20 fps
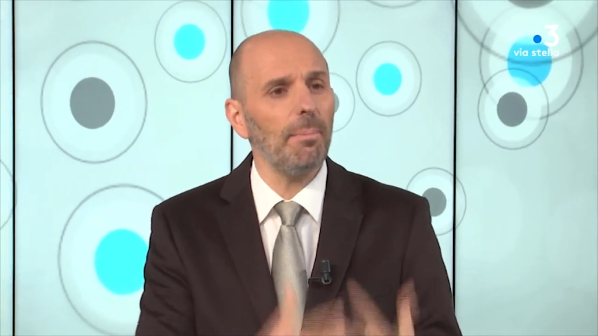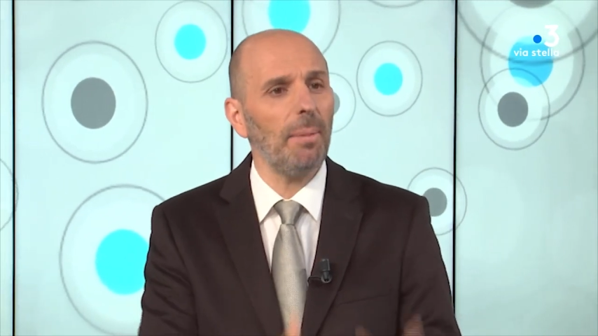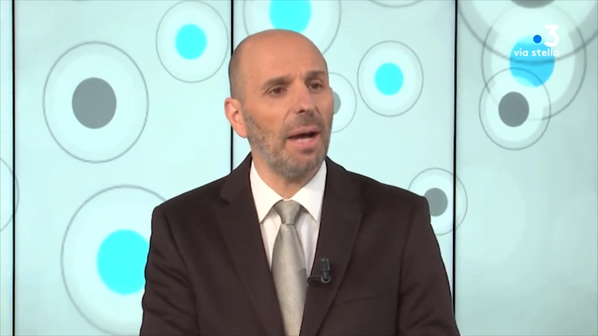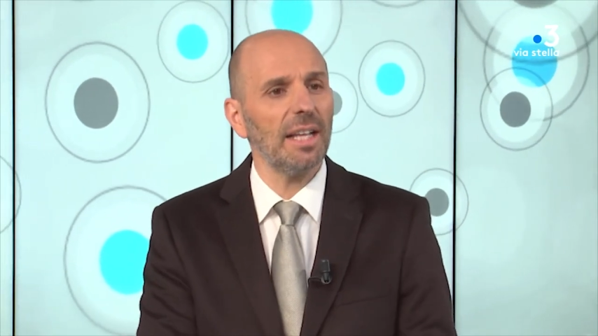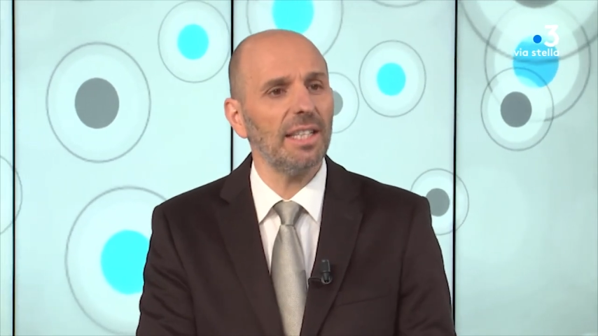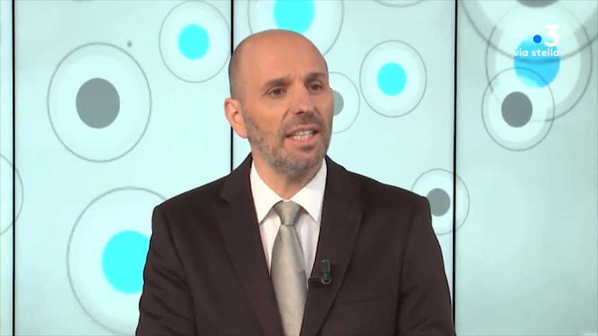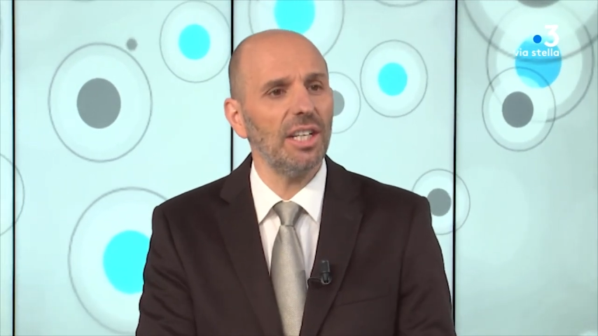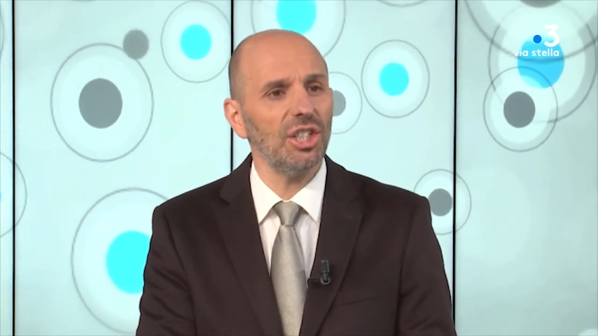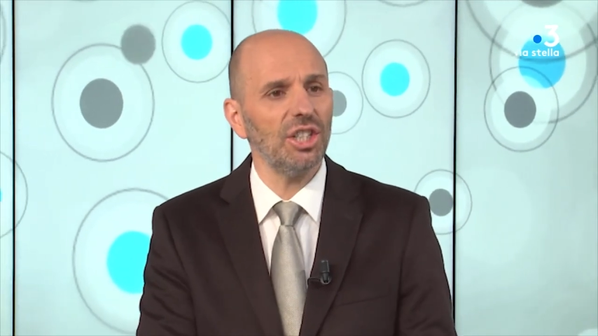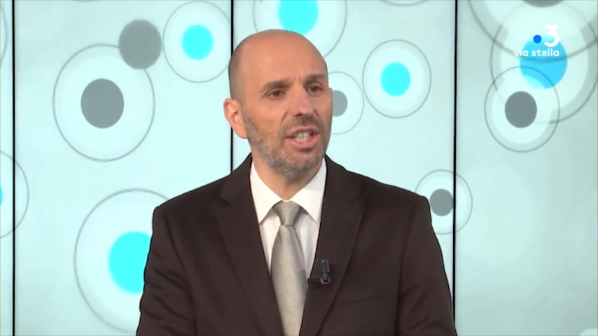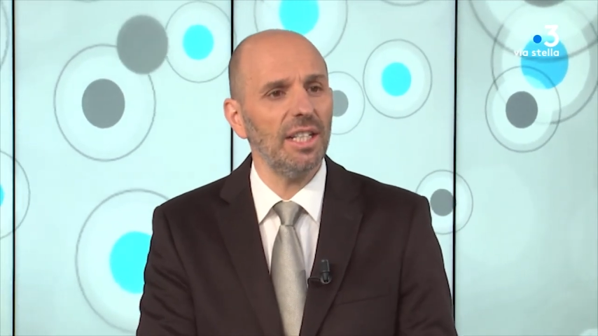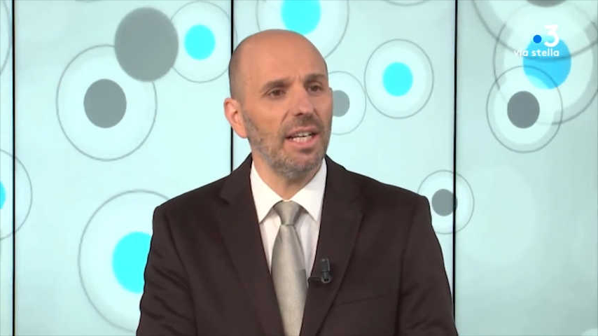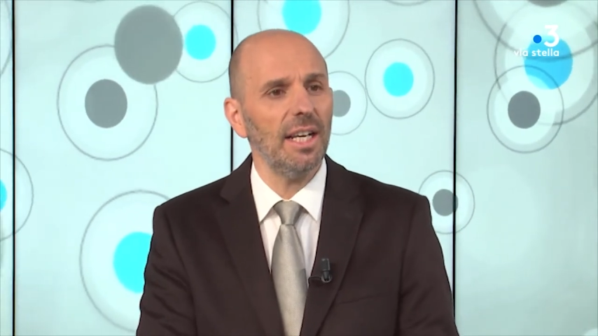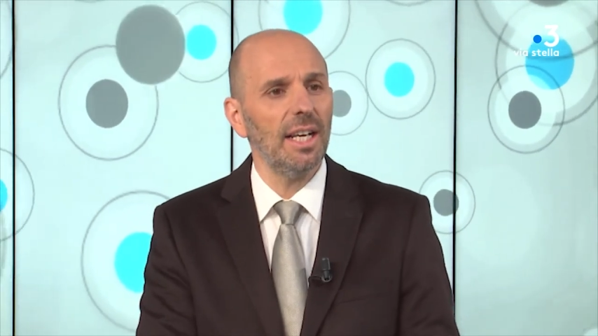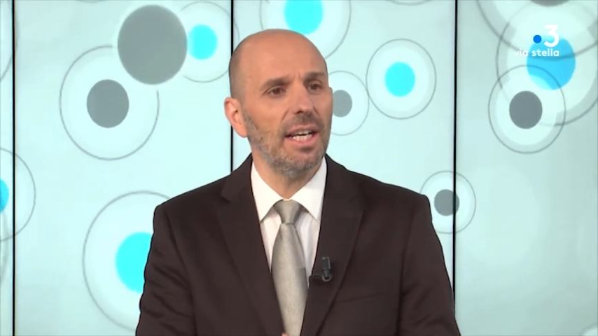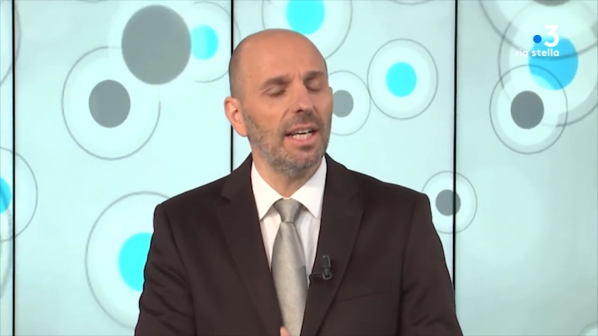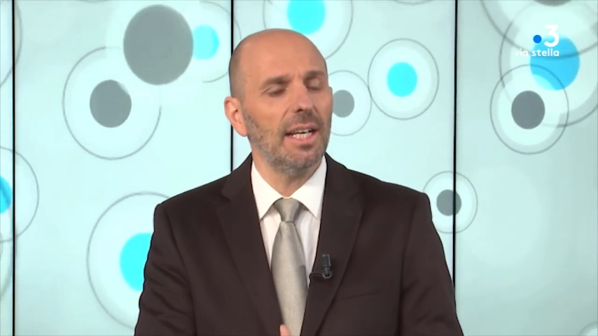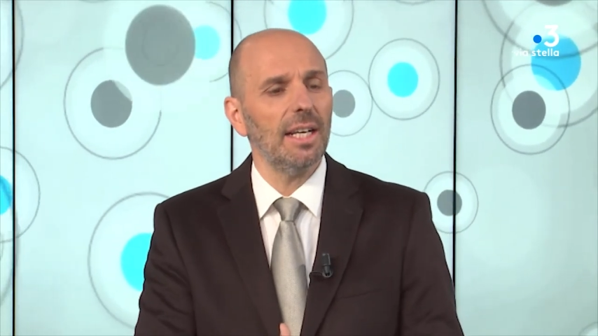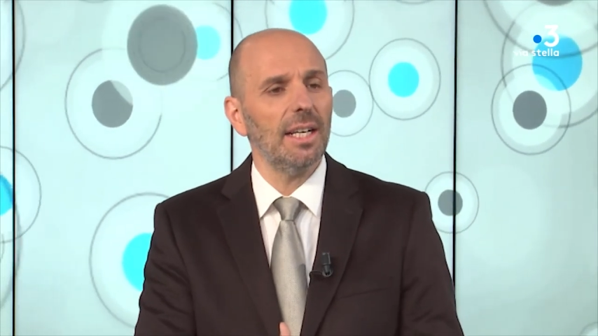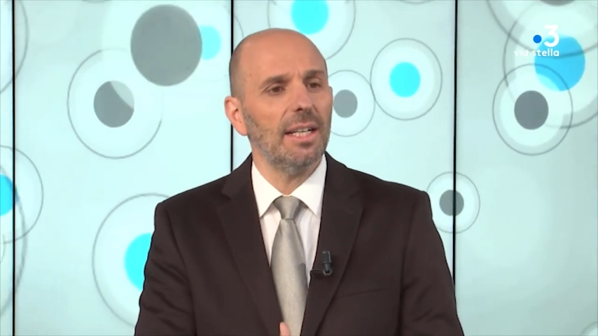partagés.
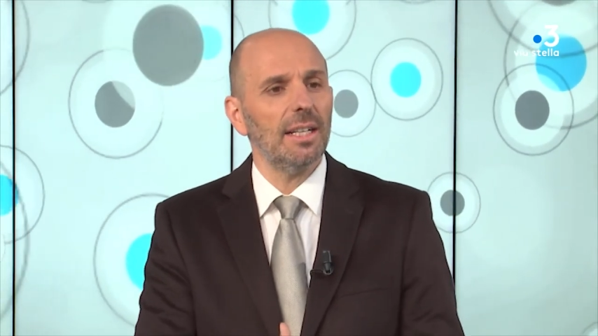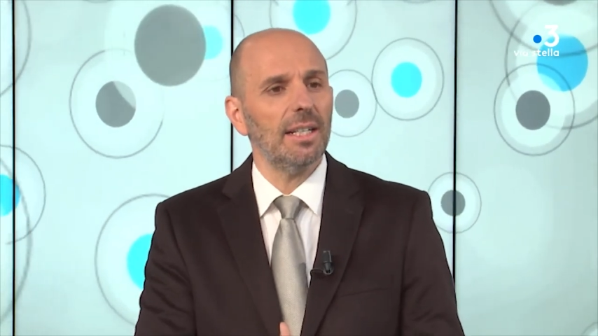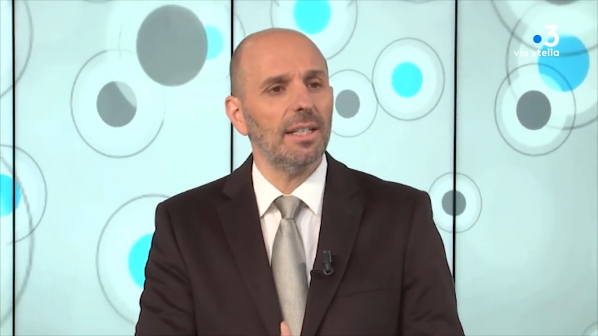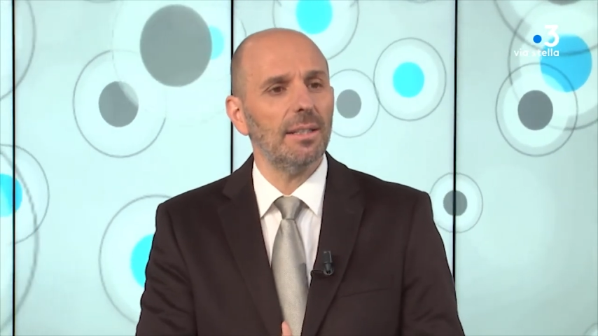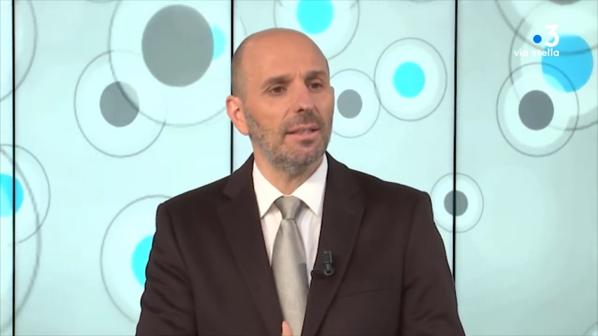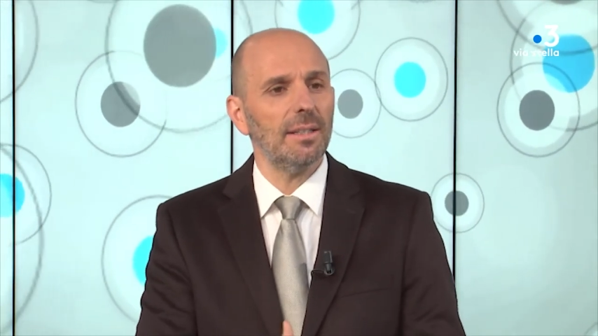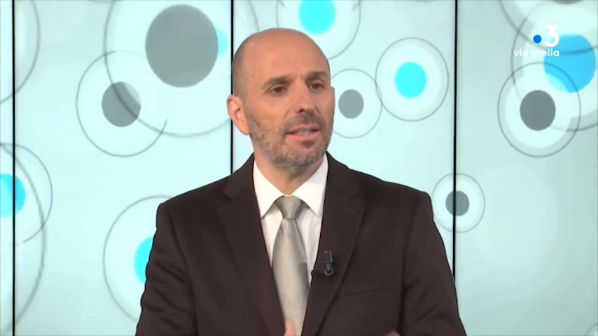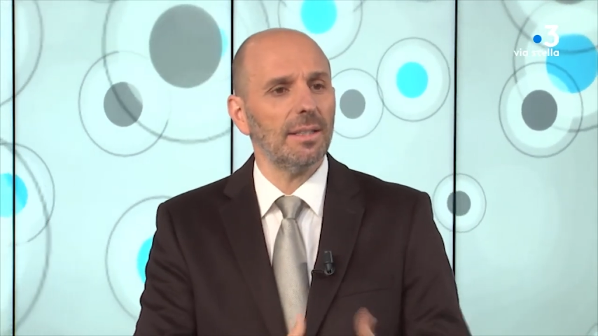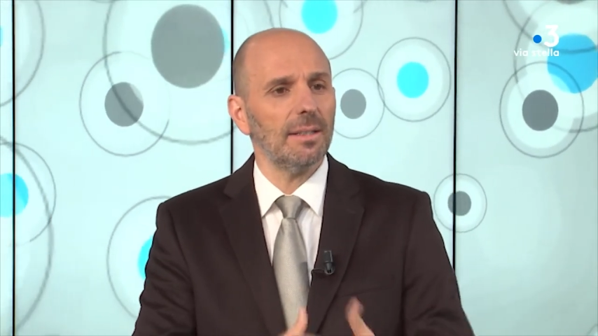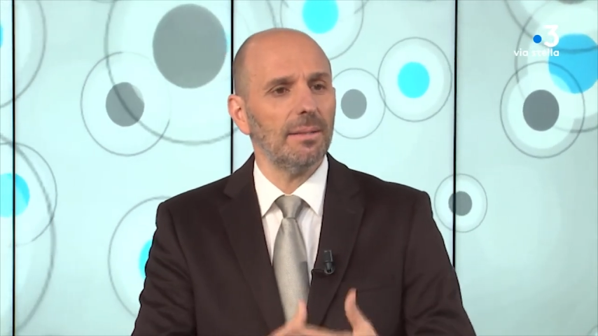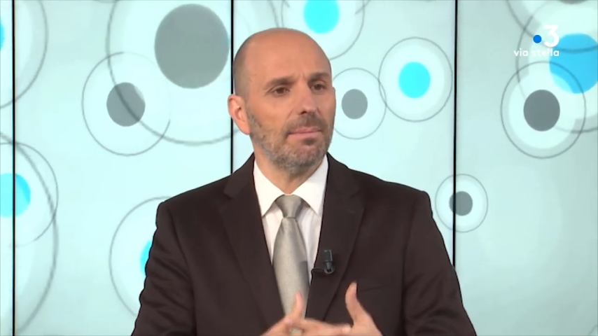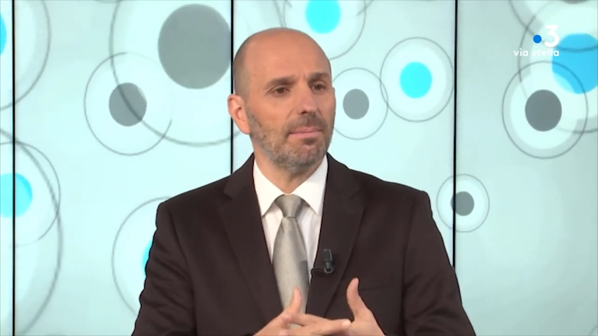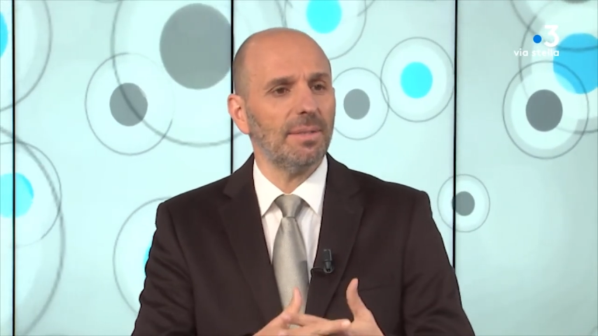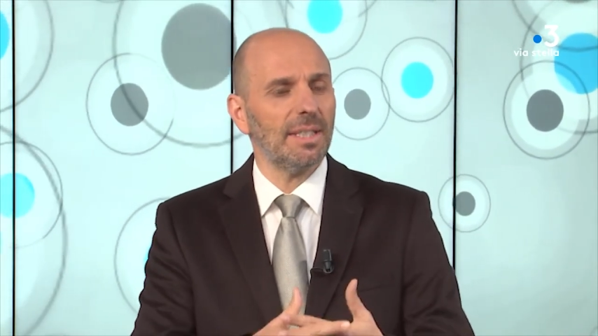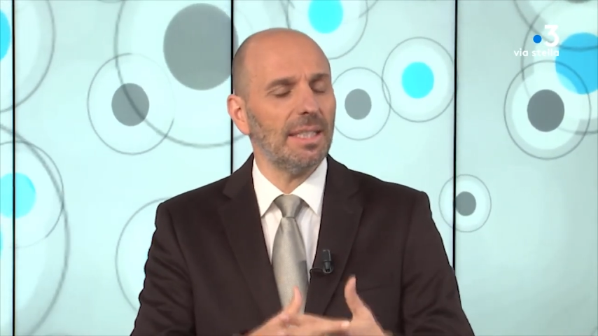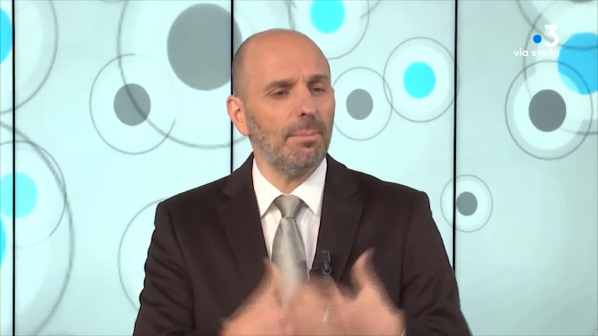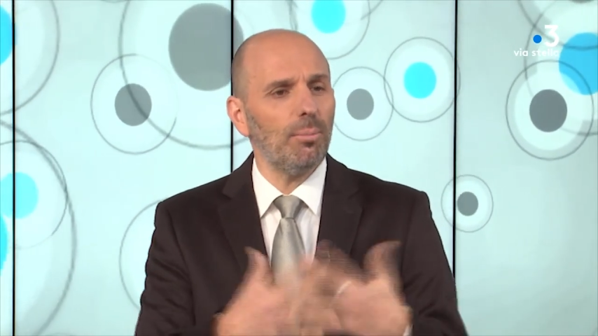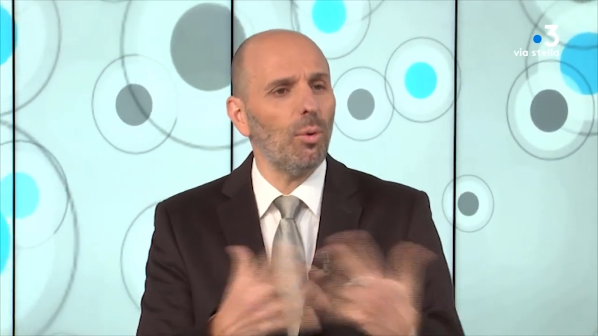Euh, c'est